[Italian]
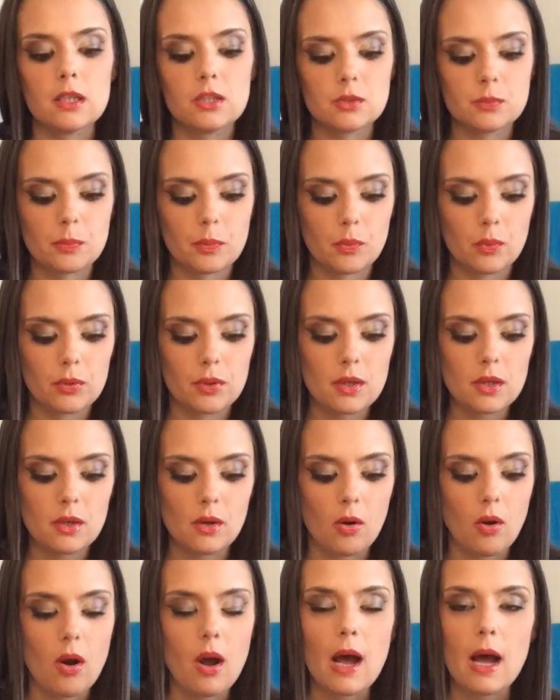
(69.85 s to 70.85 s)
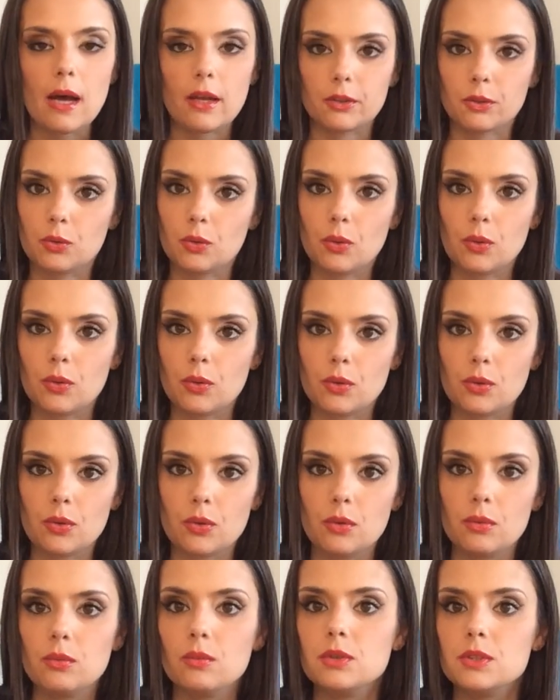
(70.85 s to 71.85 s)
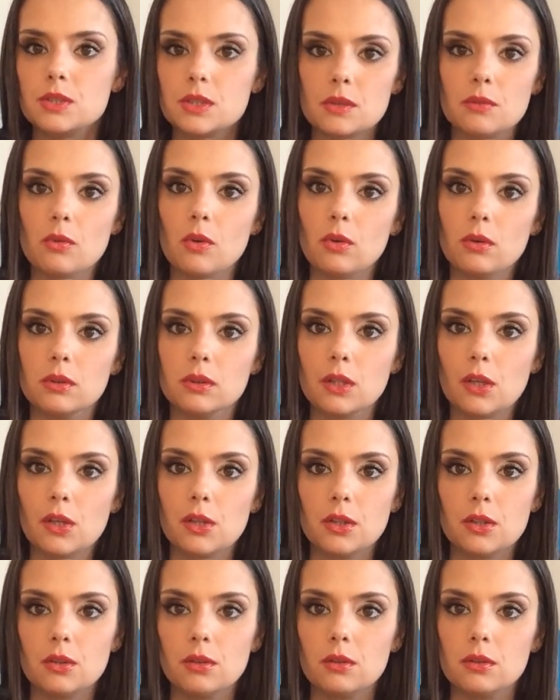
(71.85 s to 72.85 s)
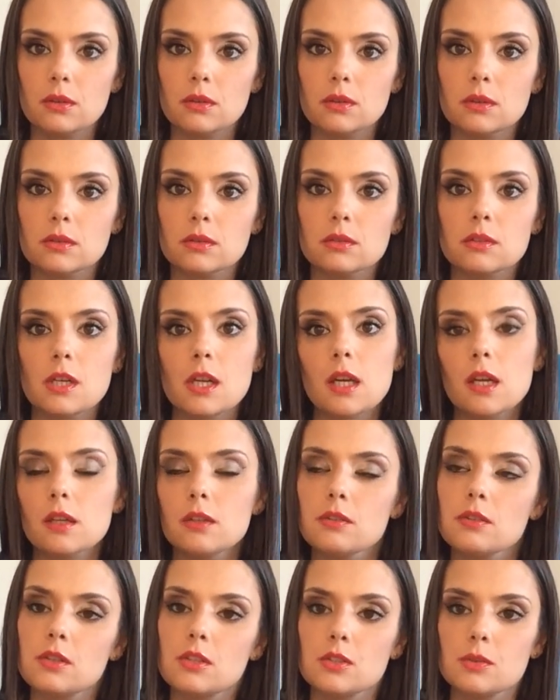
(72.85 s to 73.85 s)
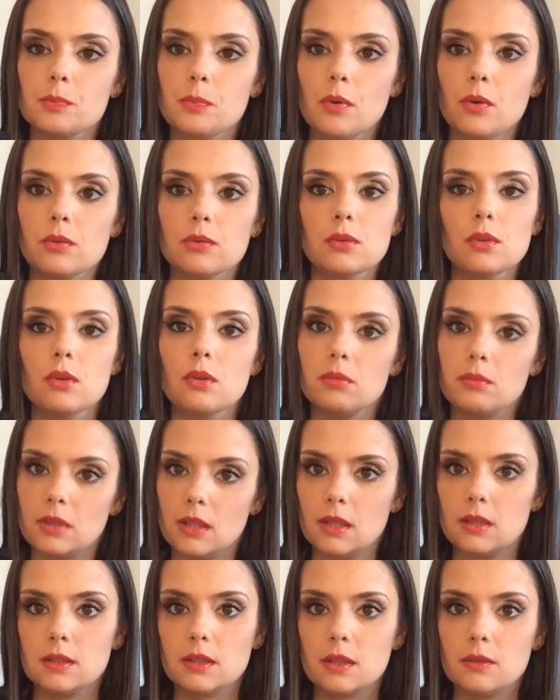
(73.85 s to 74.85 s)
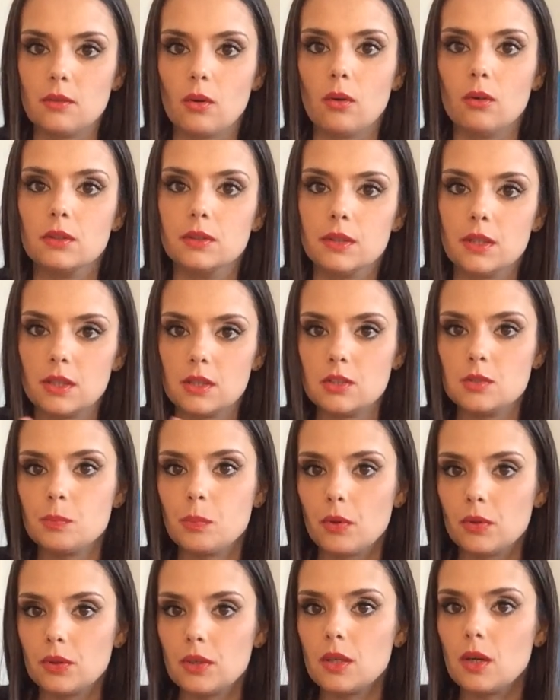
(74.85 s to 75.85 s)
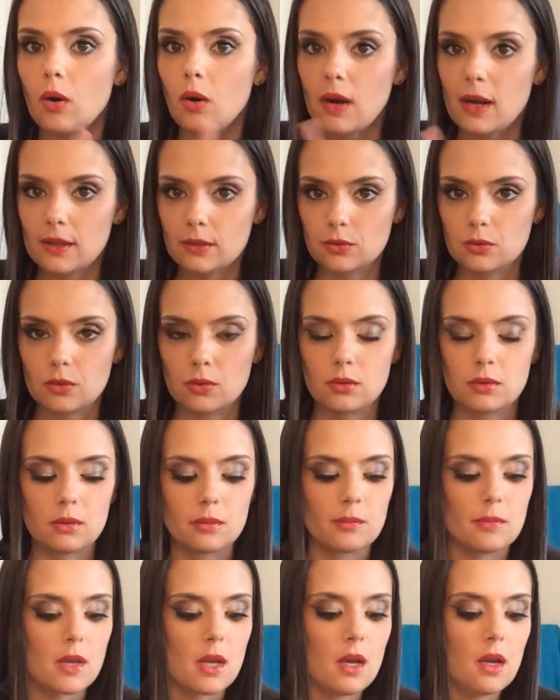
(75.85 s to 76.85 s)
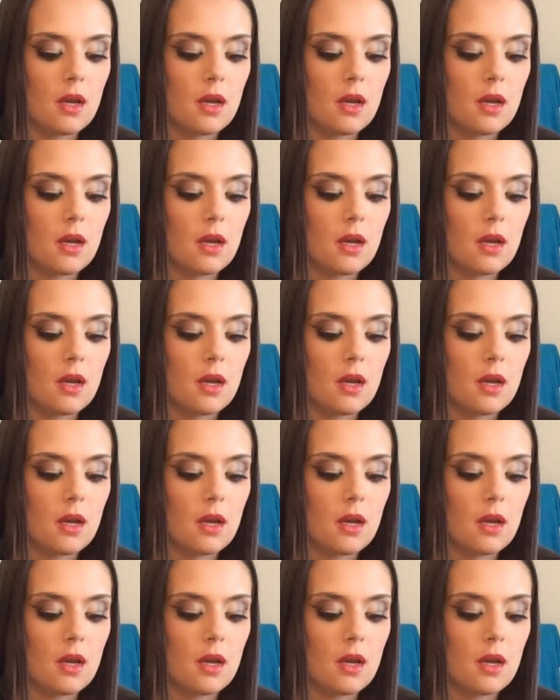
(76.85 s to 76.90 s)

risponderò a tono questa volta io non è che non rispondo come le altre volte risponderò a tono